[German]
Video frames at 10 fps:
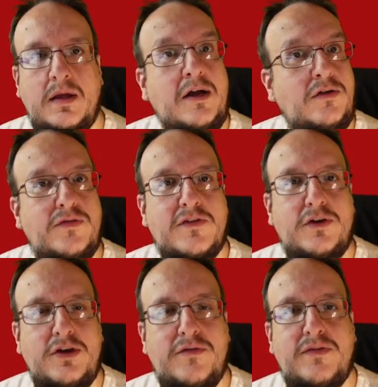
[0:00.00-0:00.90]
Ja, und für
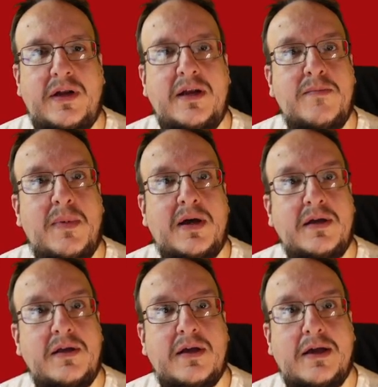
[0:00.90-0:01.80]
solche Fälle mag
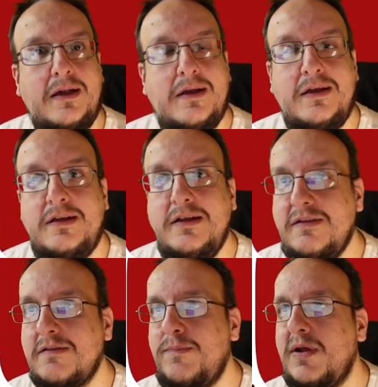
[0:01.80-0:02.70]
ich eigentlich
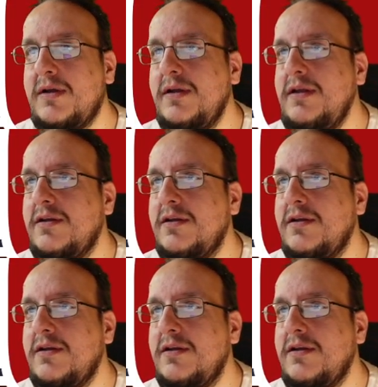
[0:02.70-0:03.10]
dieses Plugin hier,